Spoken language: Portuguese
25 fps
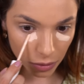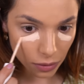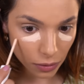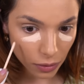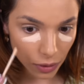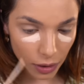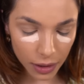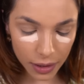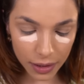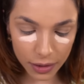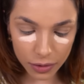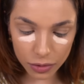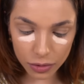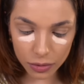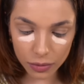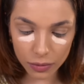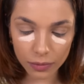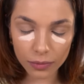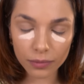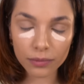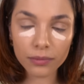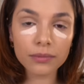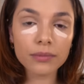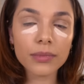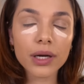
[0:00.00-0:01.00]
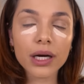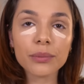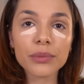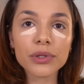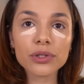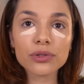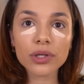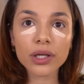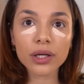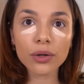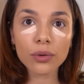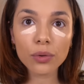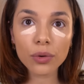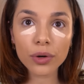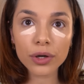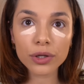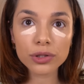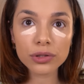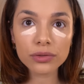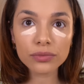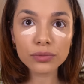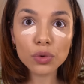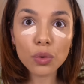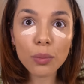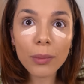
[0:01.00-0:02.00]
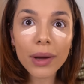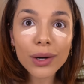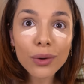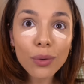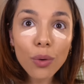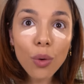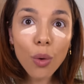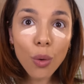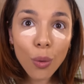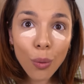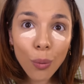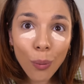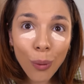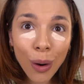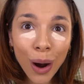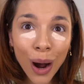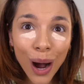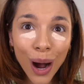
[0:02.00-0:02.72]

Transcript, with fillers: Olha isso. Pra mim isso aqui é um corretivo número um